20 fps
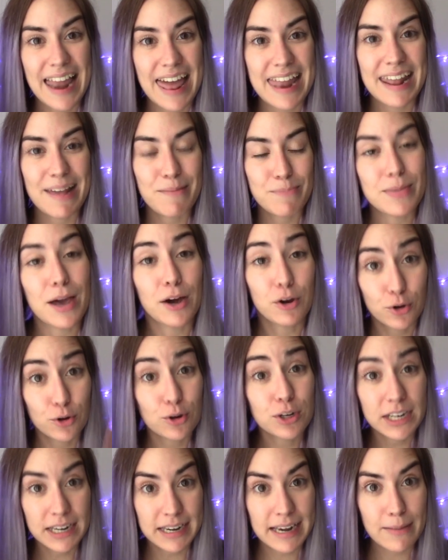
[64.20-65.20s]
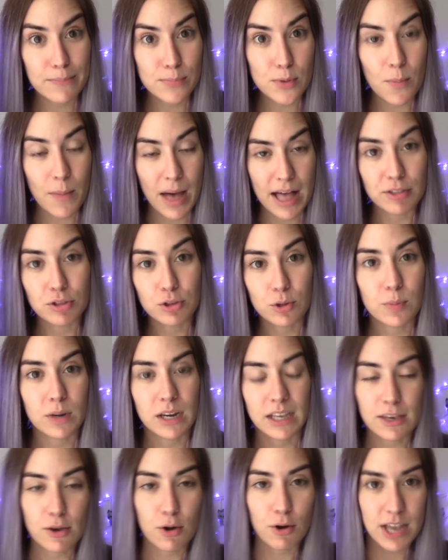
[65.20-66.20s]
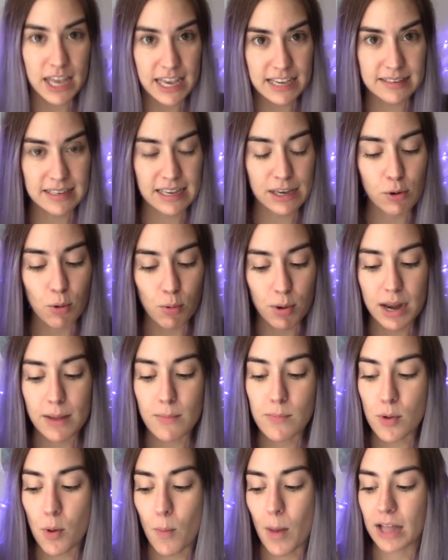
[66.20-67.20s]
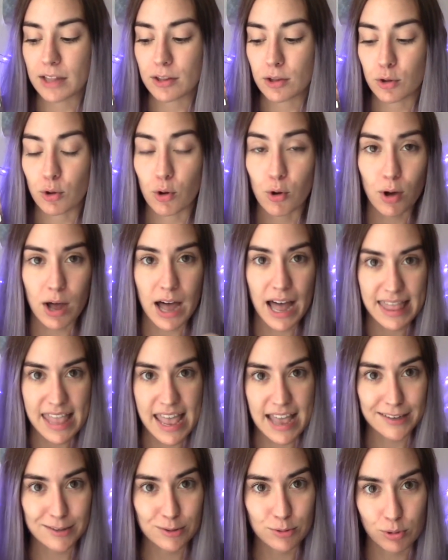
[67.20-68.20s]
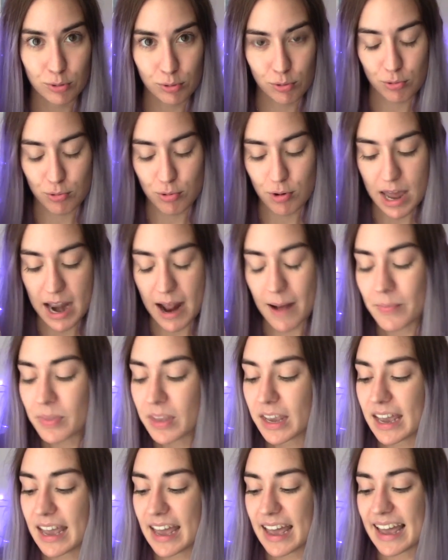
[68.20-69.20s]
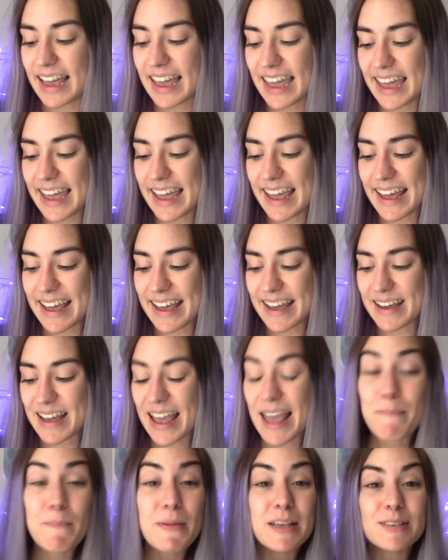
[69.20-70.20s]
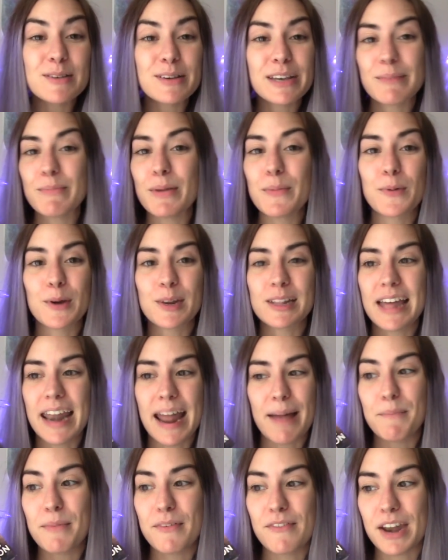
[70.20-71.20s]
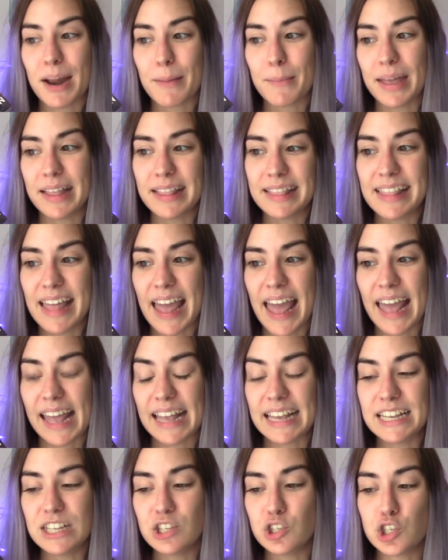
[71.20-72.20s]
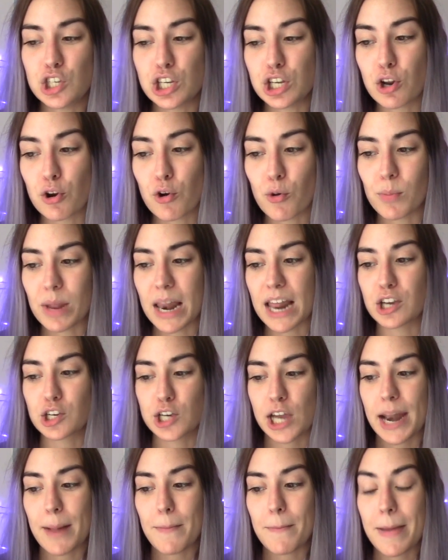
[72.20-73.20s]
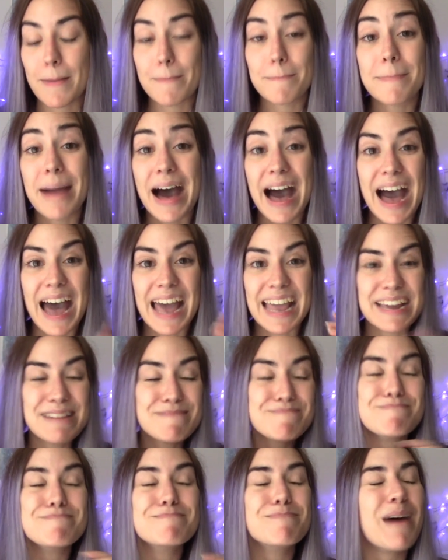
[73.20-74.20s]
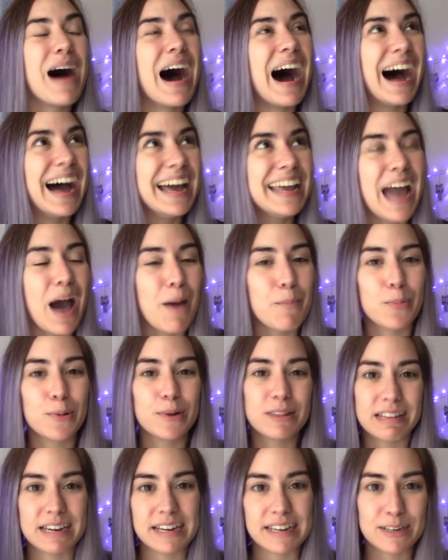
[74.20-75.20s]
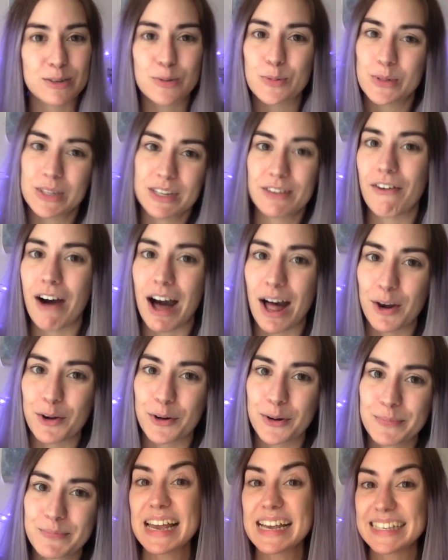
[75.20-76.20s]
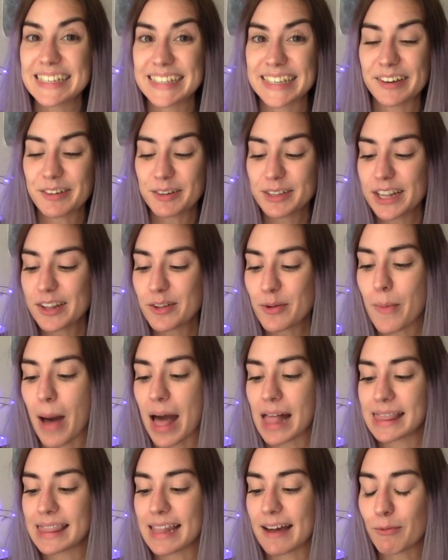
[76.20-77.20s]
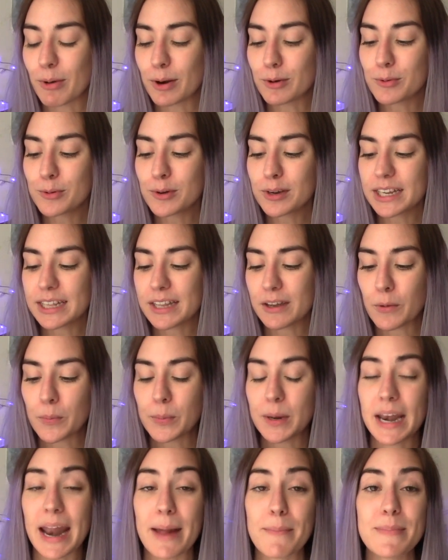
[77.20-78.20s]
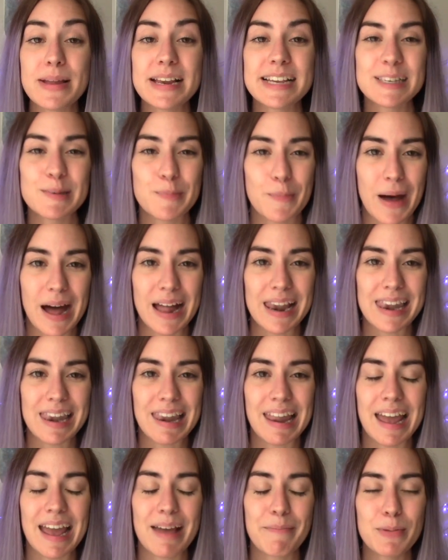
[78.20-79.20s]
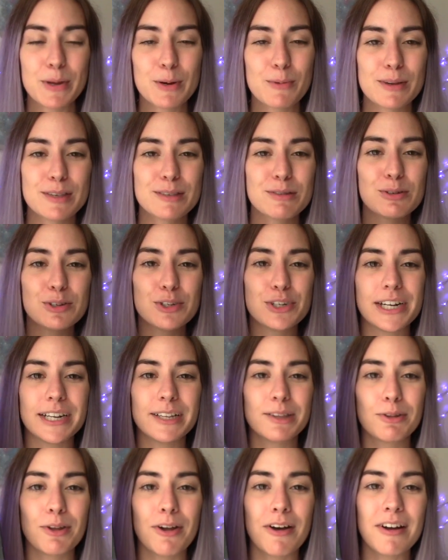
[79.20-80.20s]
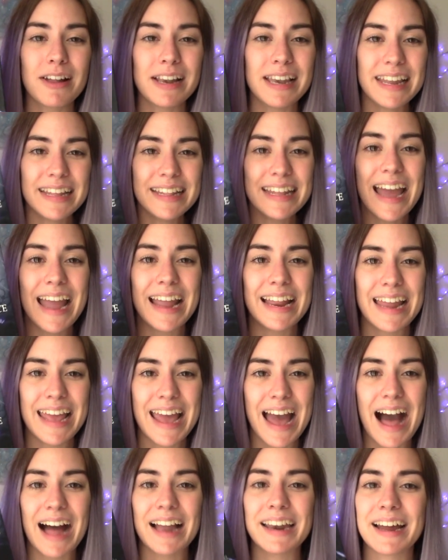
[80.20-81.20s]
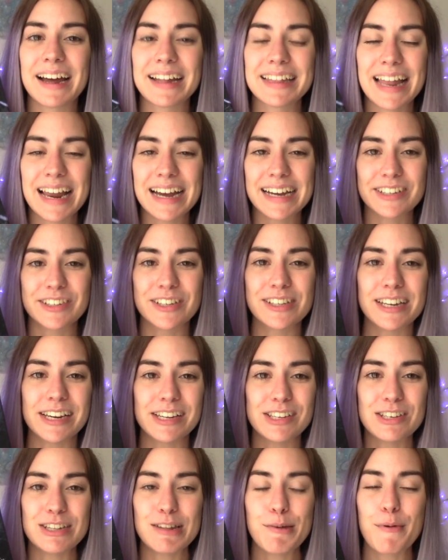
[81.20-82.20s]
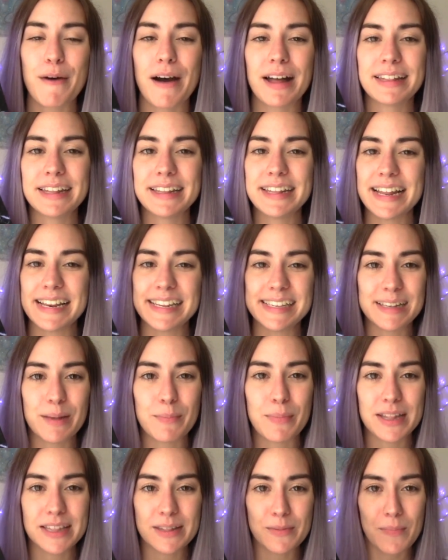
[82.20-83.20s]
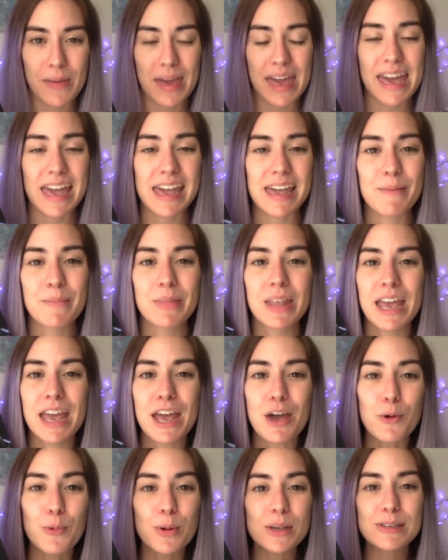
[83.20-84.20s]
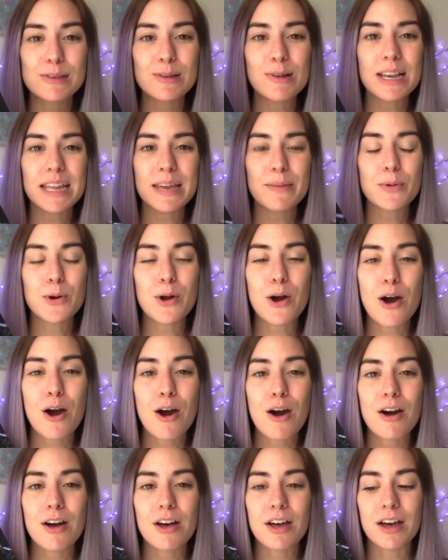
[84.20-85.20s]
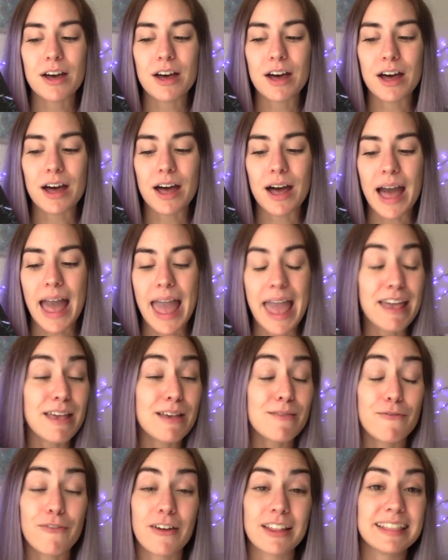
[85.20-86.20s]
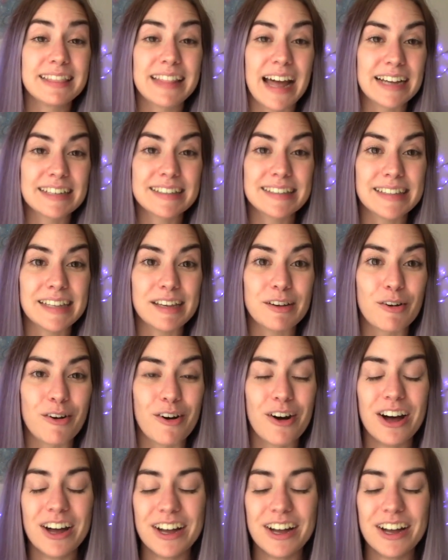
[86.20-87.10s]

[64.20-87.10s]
la nebbia con il nebbiomanto, perché io esigo un nebbiomanto adesso, ora, e, e penso che mi porterebbe veramente in giro, non mi lascerebbe mai, mai a poltrire sul divano. Seconda domanda, qualcuno che ti coprirebbe le spalle? Per questo ho scelto Lady Aileana dalla Cacciatrice di Fate di Elizabeth May. Questo libro uh, è fantastico,